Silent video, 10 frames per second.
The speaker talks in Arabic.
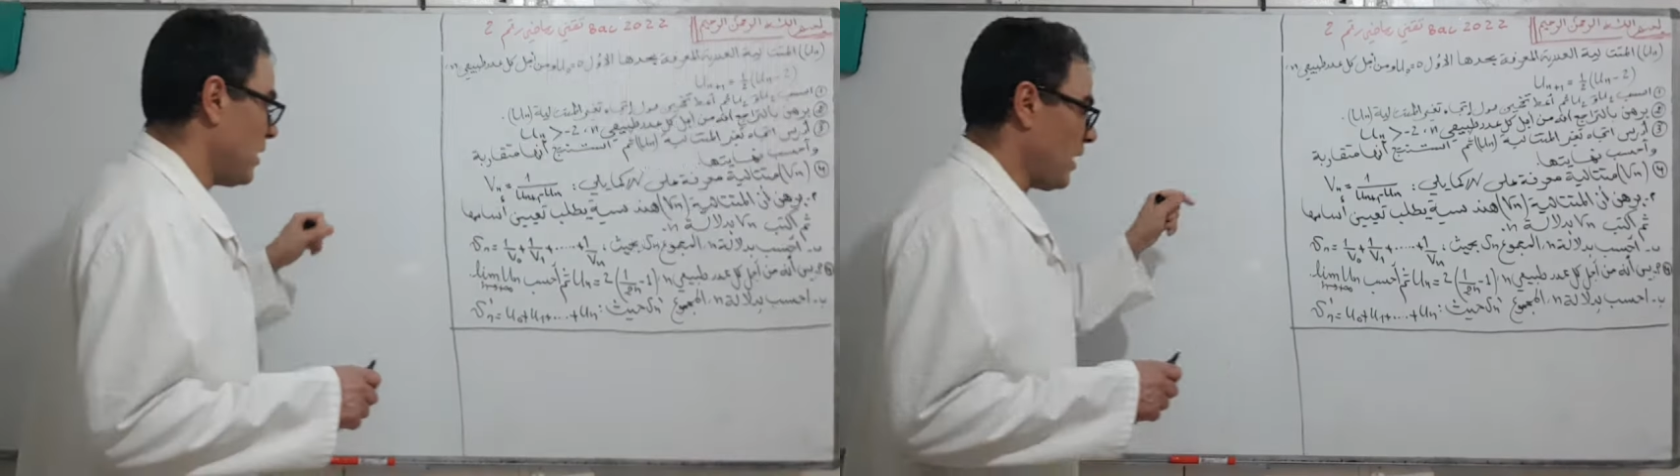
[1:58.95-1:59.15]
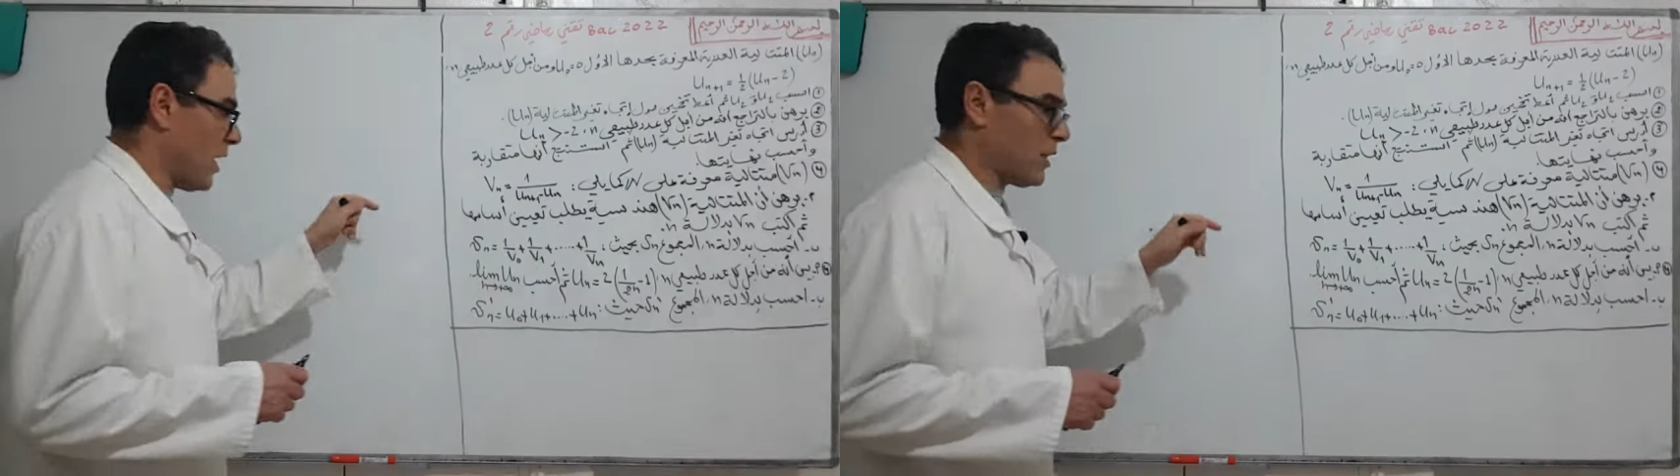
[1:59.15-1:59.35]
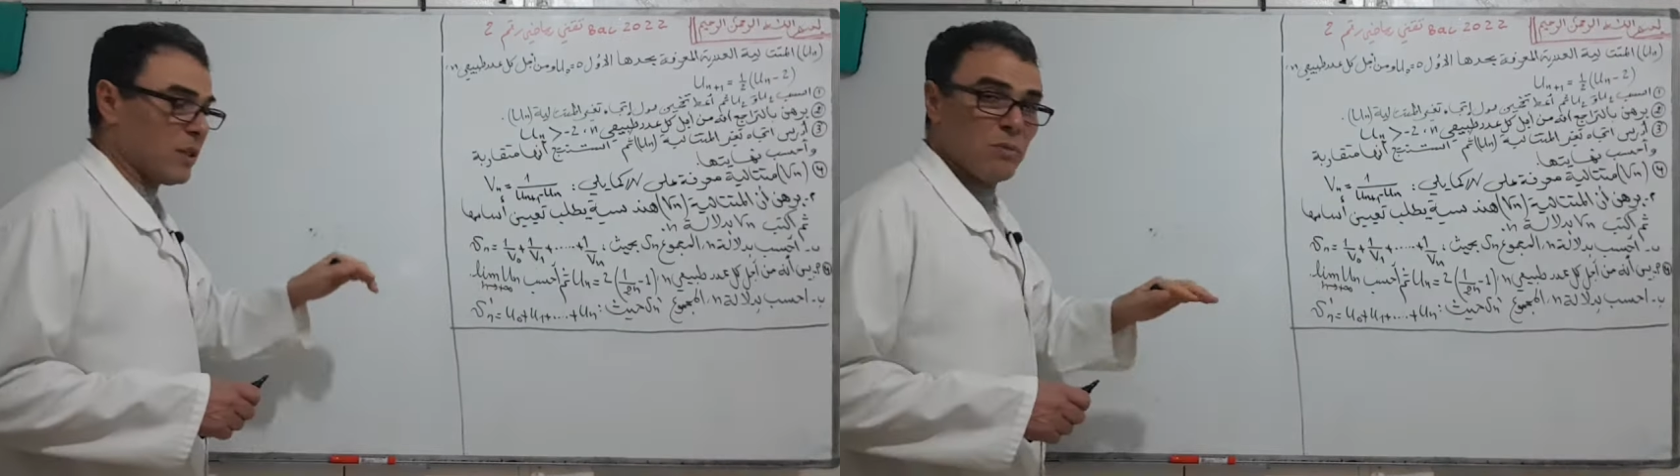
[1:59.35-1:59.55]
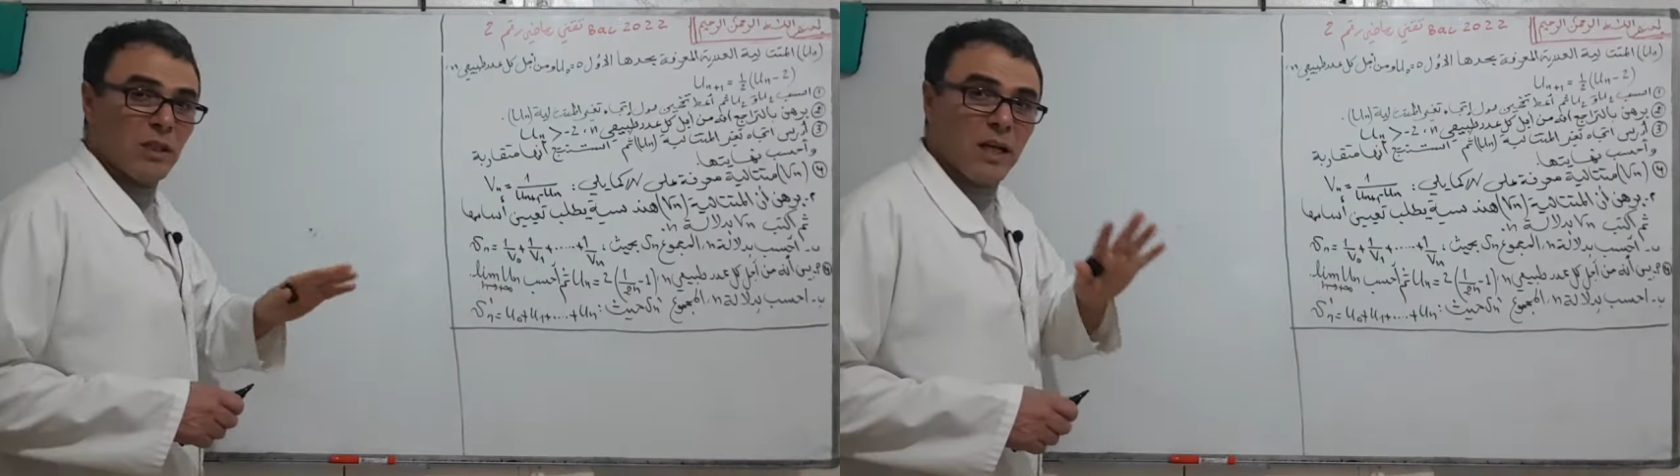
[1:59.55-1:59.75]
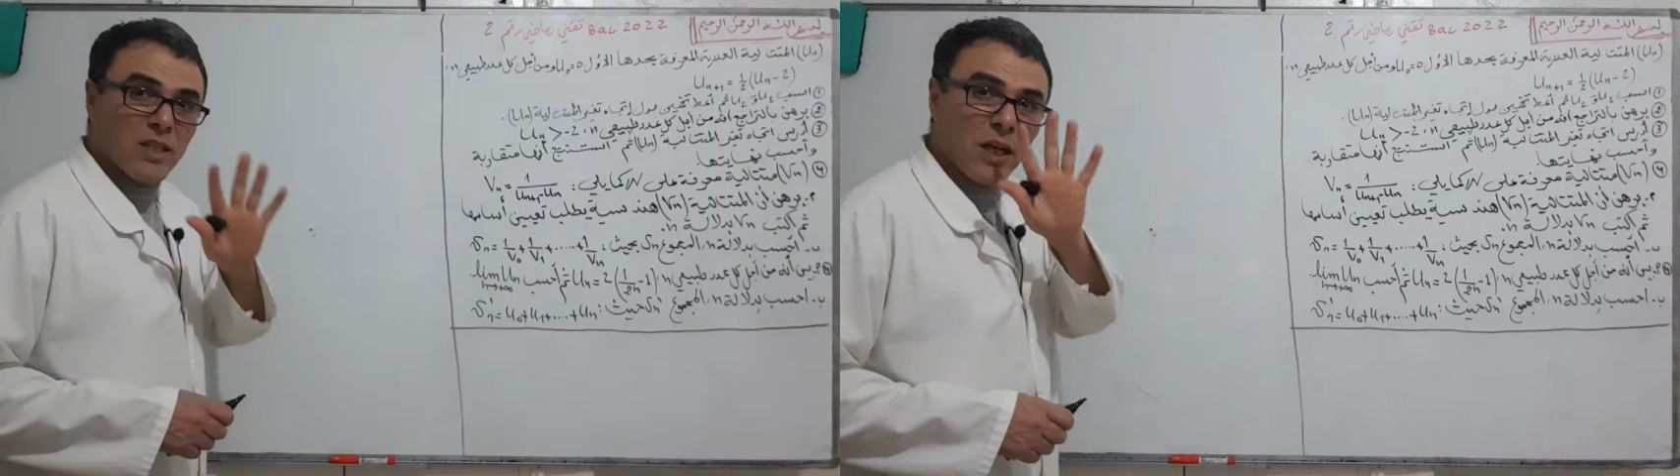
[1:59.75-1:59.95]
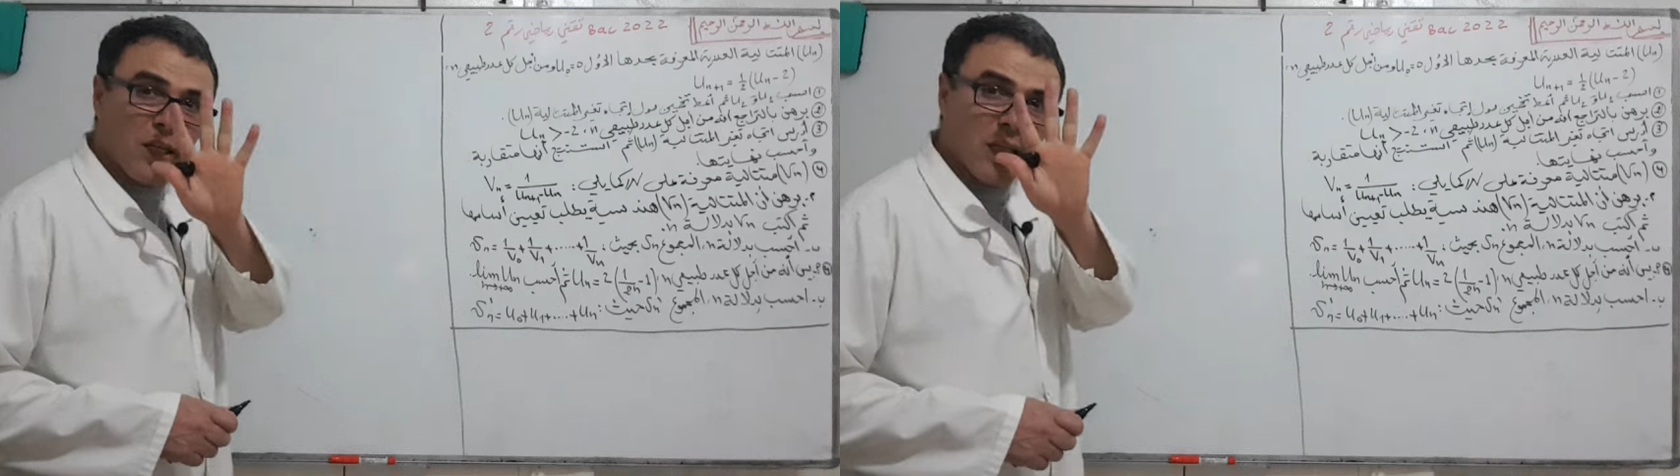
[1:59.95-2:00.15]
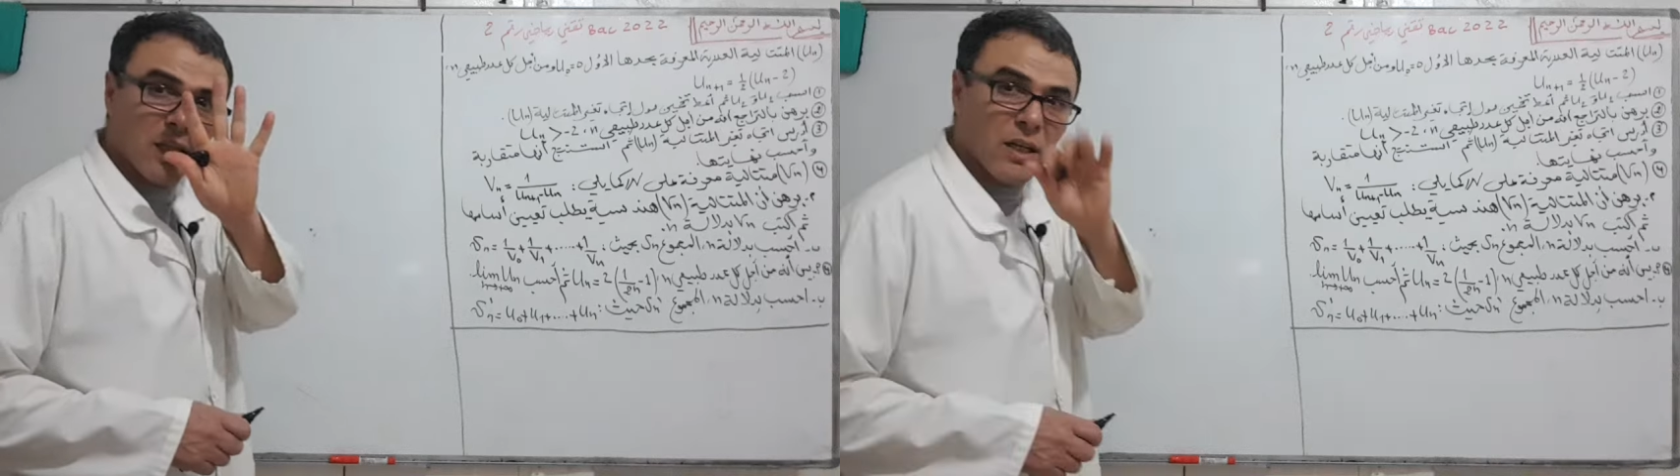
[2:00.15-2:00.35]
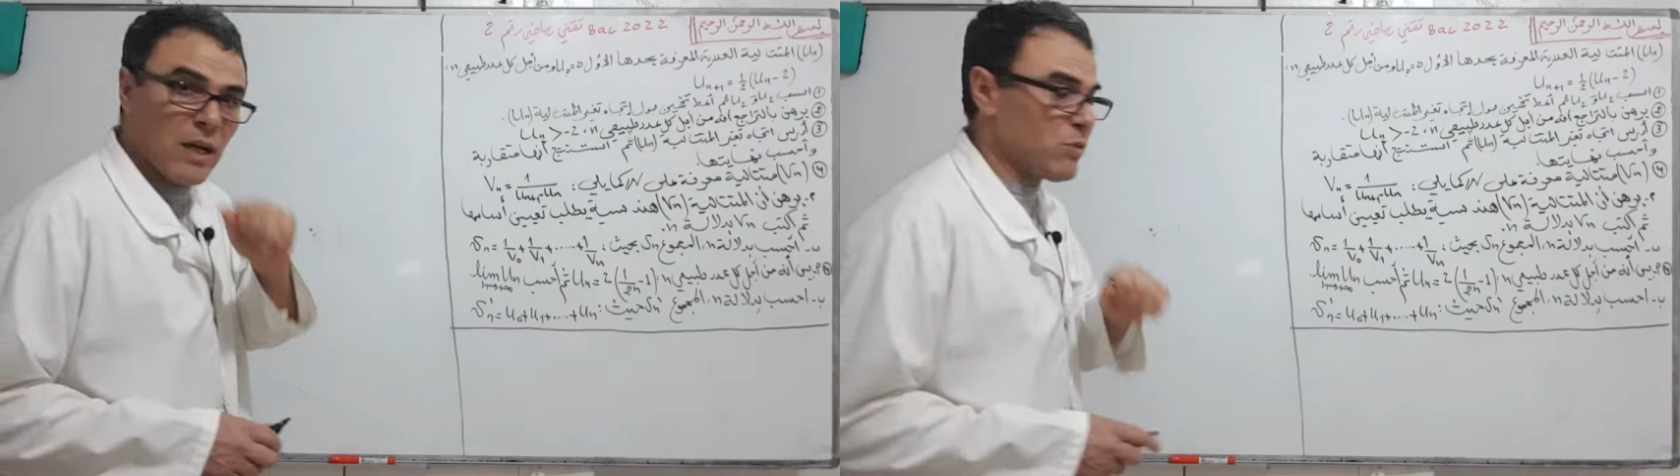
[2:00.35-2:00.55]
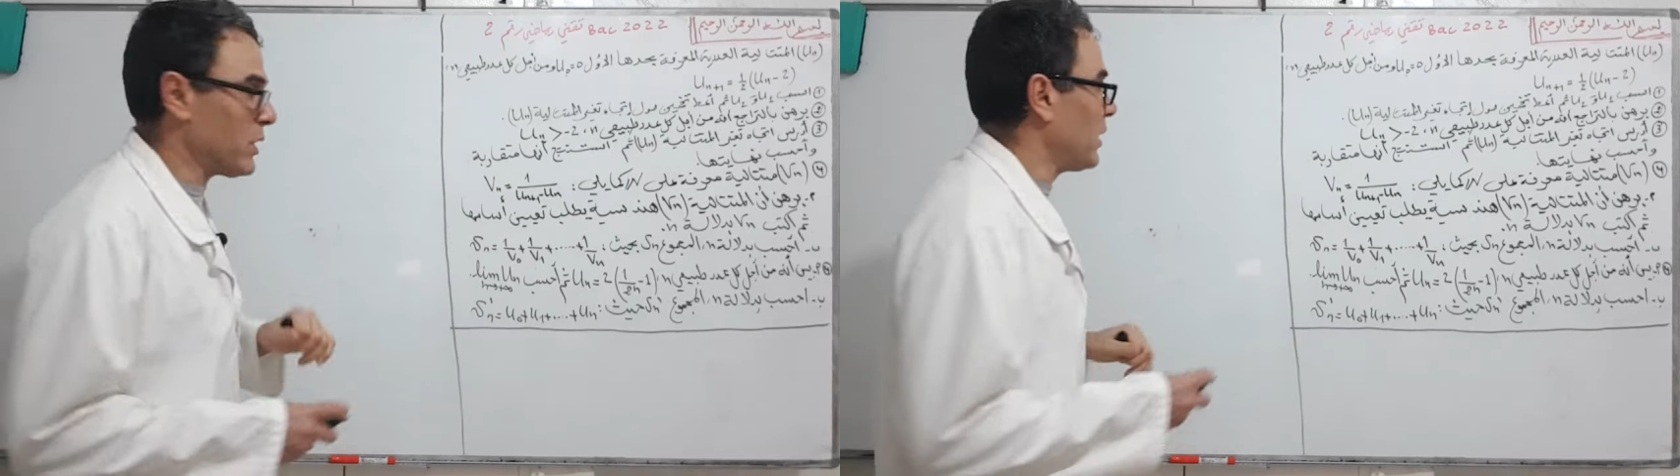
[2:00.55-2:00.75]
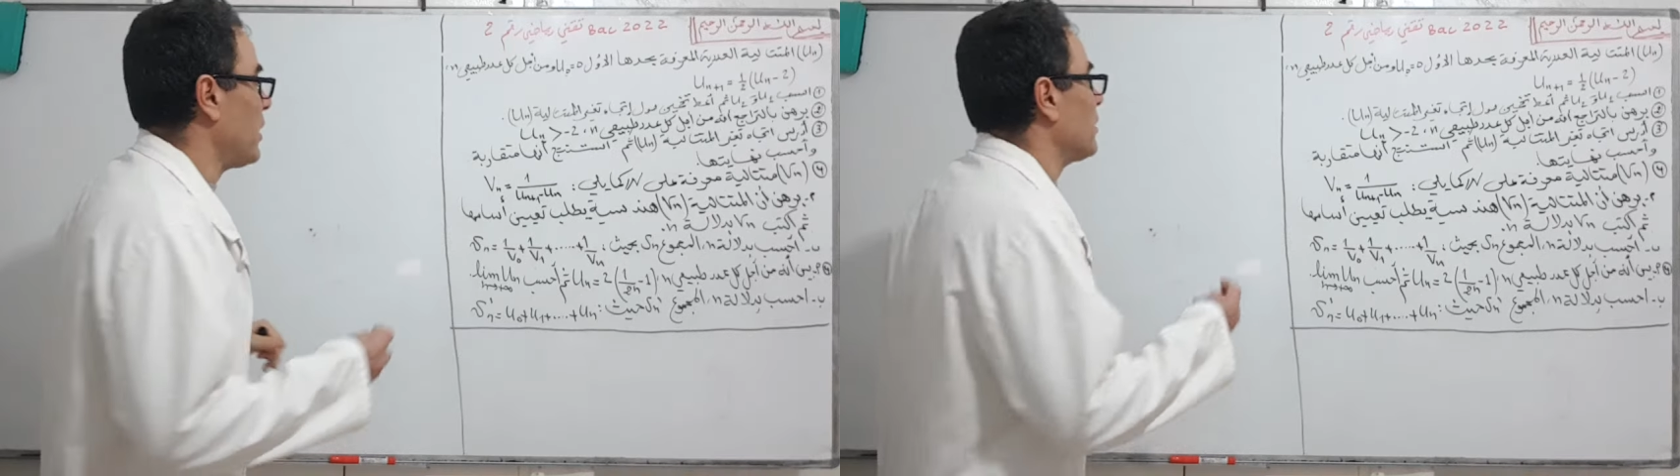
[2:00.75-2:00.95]
هذا التمرين راجع عليه خمس
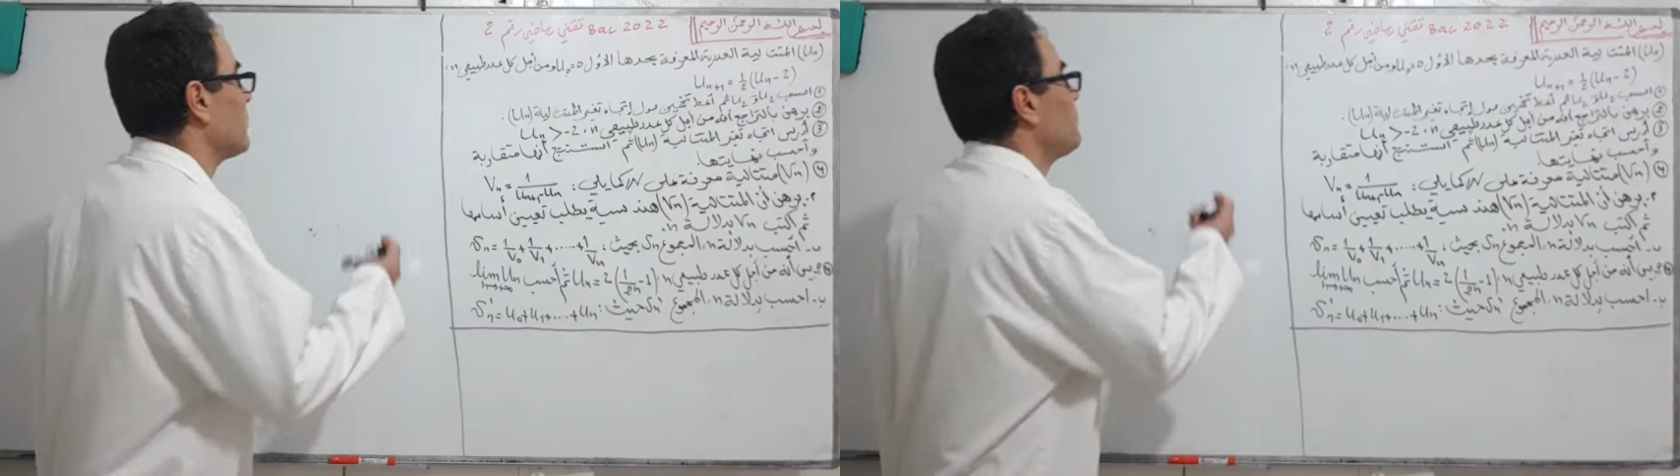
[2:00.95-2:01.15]
نقاط